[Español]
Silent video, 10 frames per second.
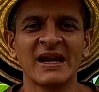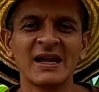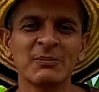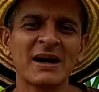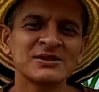En
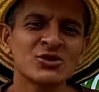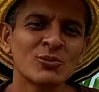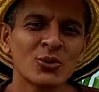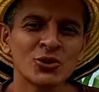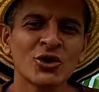el vasto
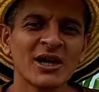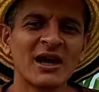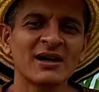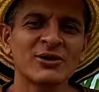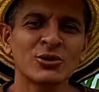mundo de la
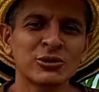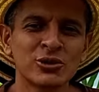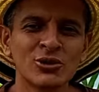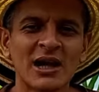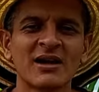
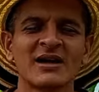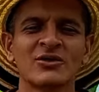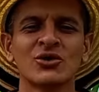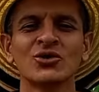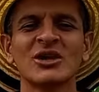agricultura,
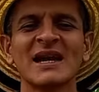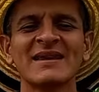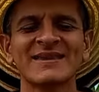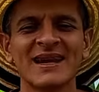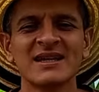donde la
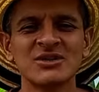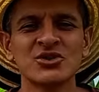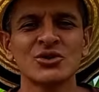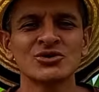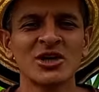
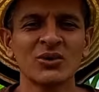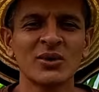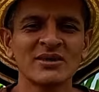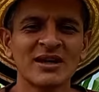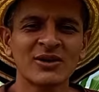tradición se
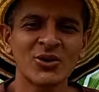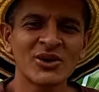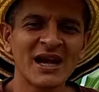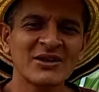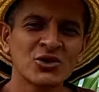encuentra con la